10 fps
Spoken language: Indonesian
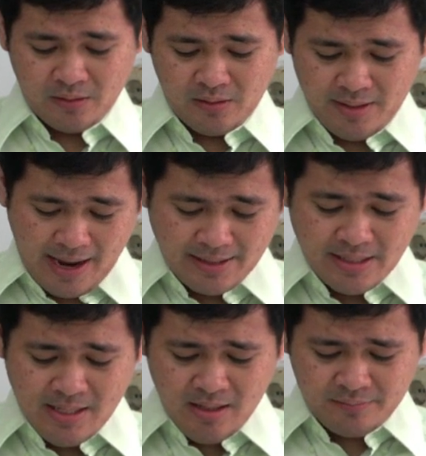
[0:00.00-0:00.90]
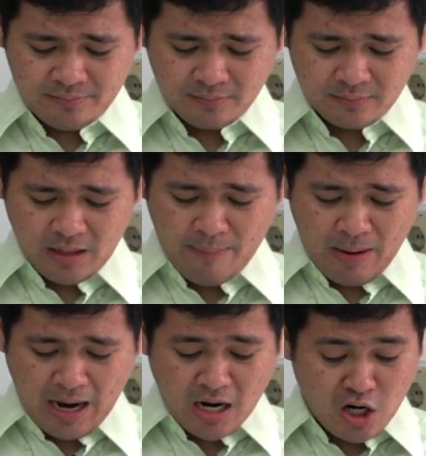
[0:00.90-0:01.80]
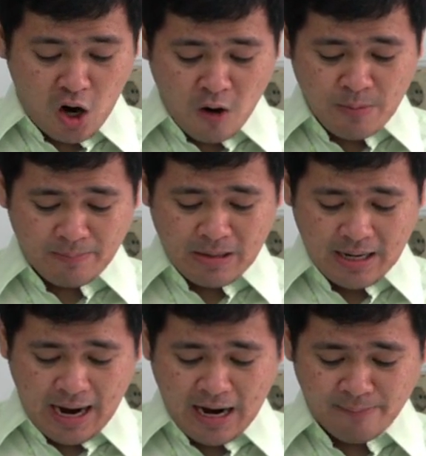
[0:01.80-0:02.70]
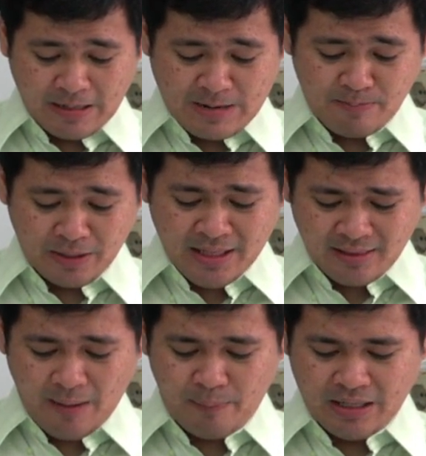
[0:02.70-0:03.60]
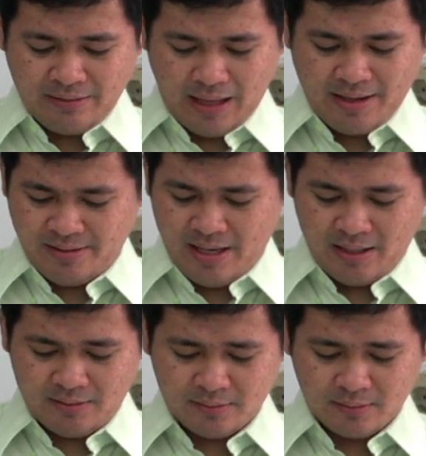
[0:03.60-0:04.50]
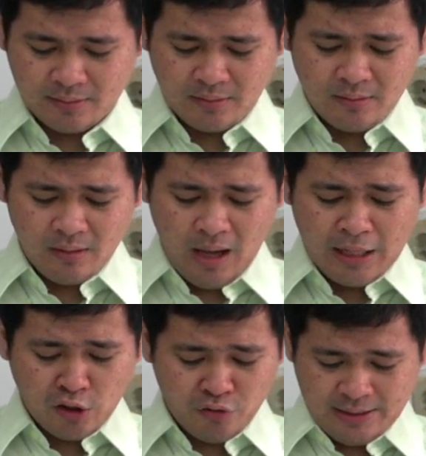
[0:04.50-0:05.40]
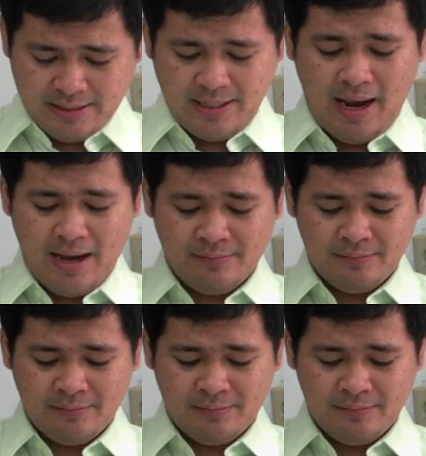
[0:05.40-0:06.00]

yakni apakah engkau berpegang pada perintah-perintahnya atau tidak.